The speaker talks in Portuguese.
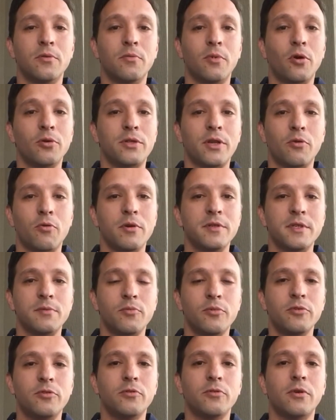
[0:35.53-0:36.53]
Uma outra
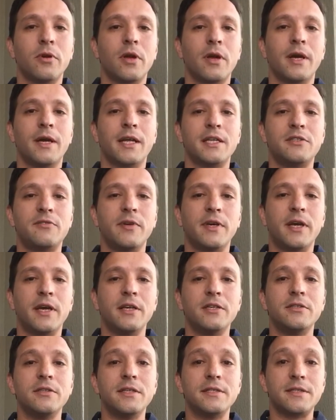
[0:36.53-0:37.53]
coisa muito
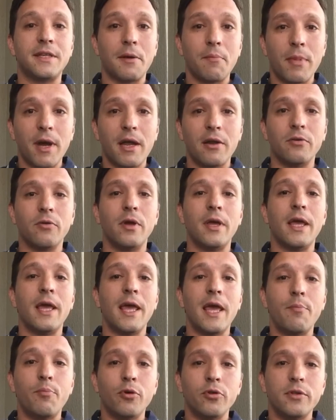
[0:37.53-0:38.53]
gratificante nesse trabalho
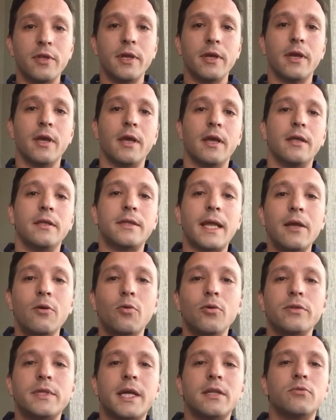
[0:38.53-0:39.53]
é poder estar tá em
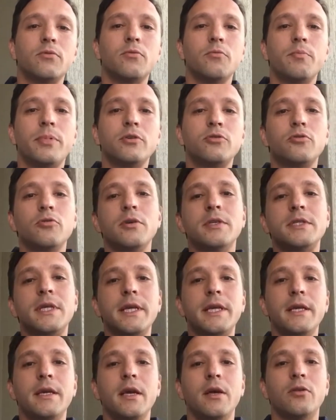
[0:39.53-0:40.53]
contato com pessoas
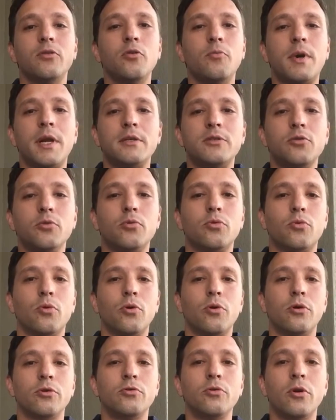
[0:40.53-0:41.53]
aí do Brasil
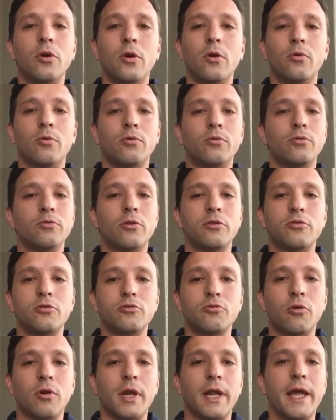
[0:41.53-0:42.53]
todo, com
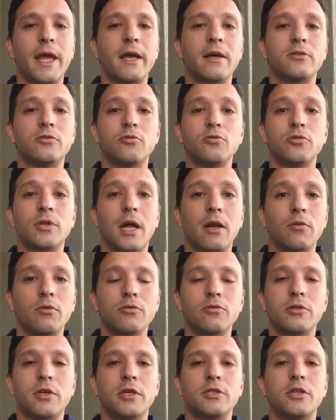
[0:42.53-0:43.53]
nossos colegas, com os
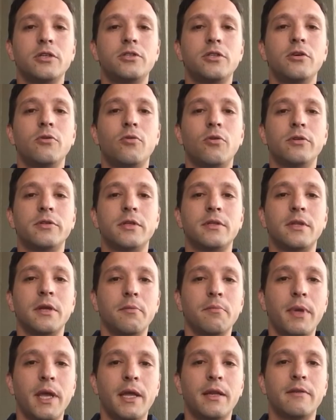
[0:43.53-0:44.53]
alunos que a gente encontra
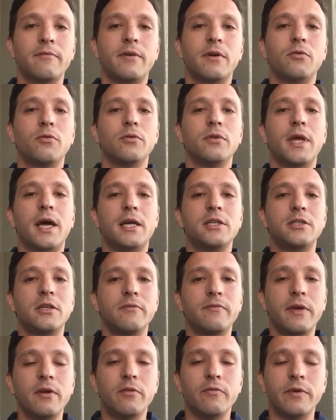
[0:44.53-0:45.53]
também na faculdade,
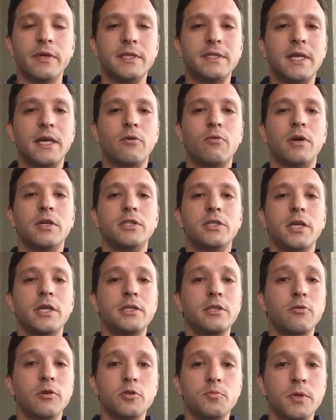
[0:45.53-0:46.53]
que vem conversar com a
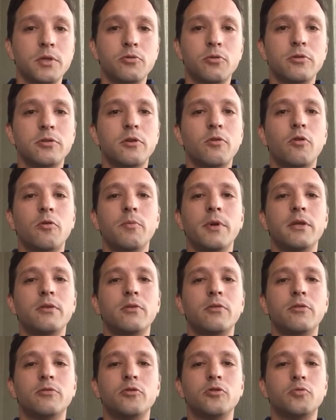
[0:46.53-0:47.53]
gente, com as pessoas que
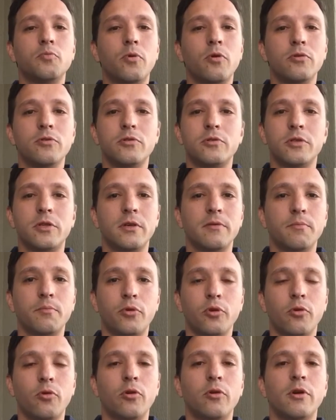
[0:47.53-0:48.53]
comentam nossos posts, que
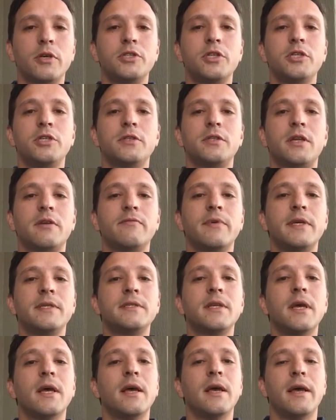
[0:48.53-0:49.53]
procuram a gente
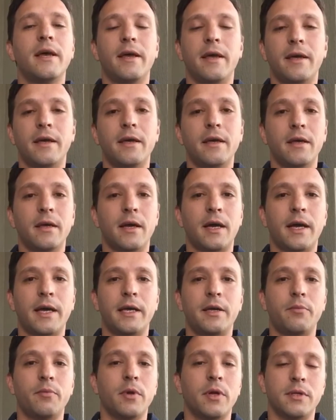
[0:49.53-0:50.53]
através é,
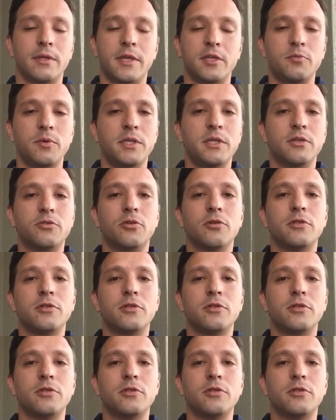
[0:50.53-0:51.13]
aí das mídias